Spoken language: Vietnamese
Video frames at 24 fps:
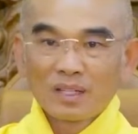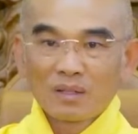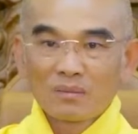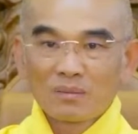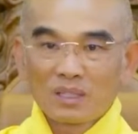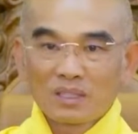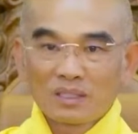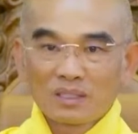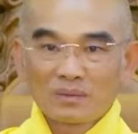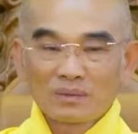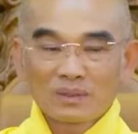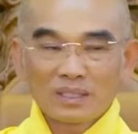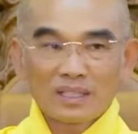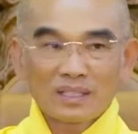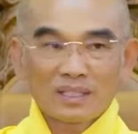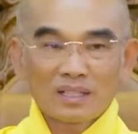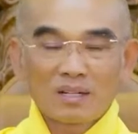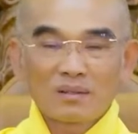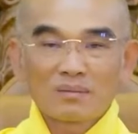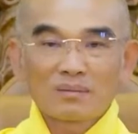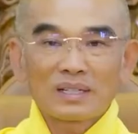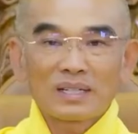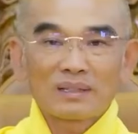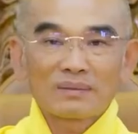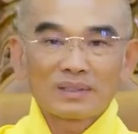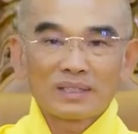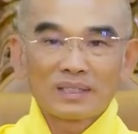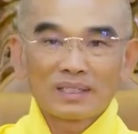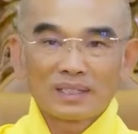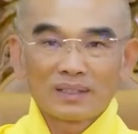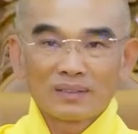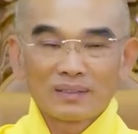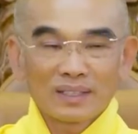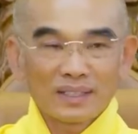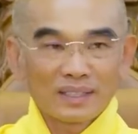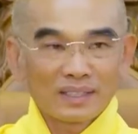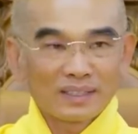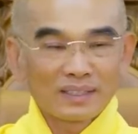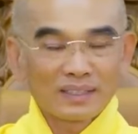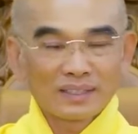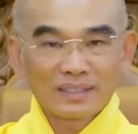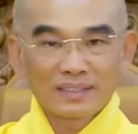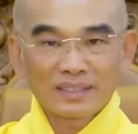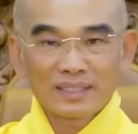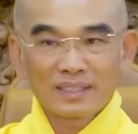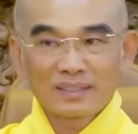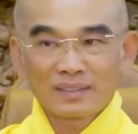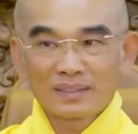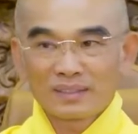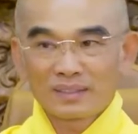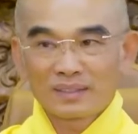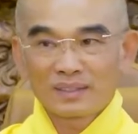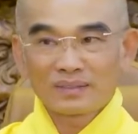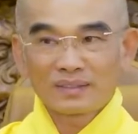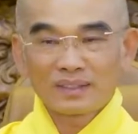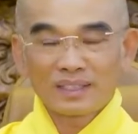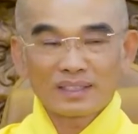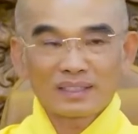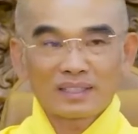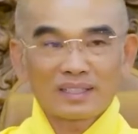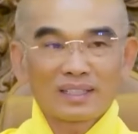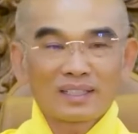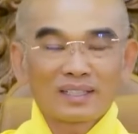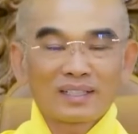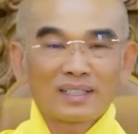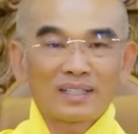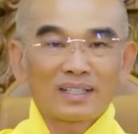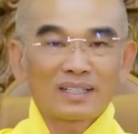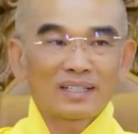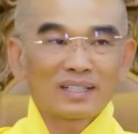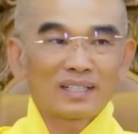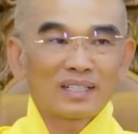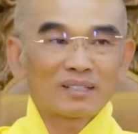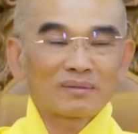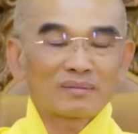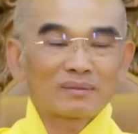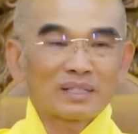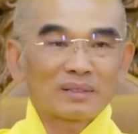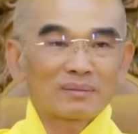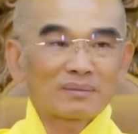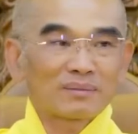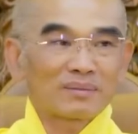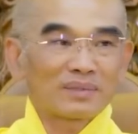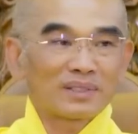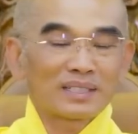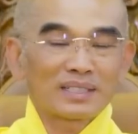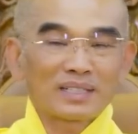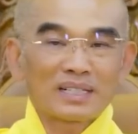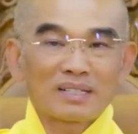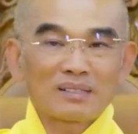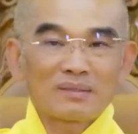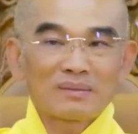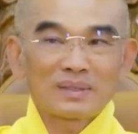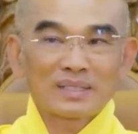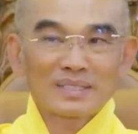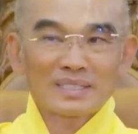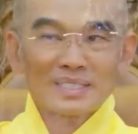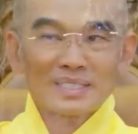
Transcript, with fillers: Nhưng mà chúng ta không làm được điều này thì sao? Chúng ta thân cận nghiệp tập phiền não